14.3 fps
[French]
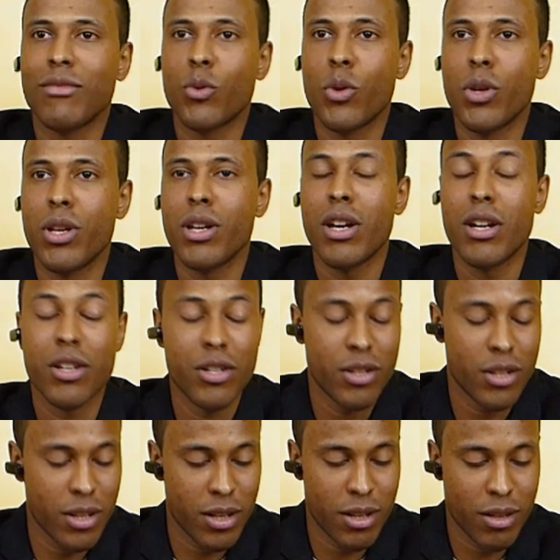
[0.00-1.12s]
Oui, Aline
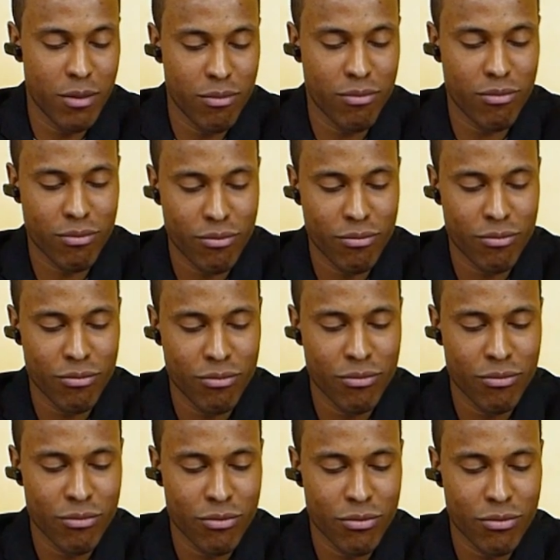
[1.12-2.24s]
est
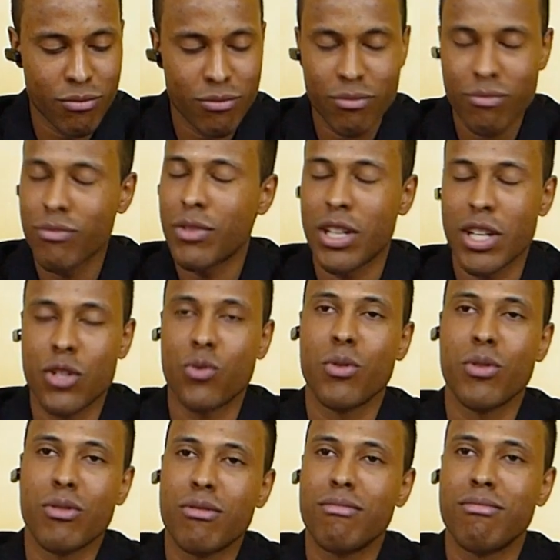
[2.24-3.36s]
très
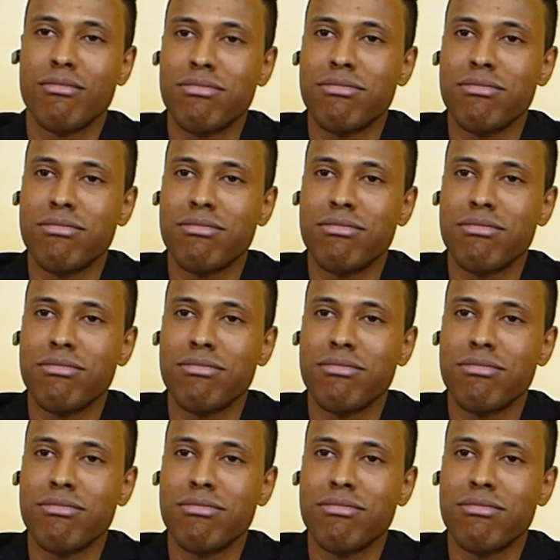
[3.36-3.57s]
joueuse.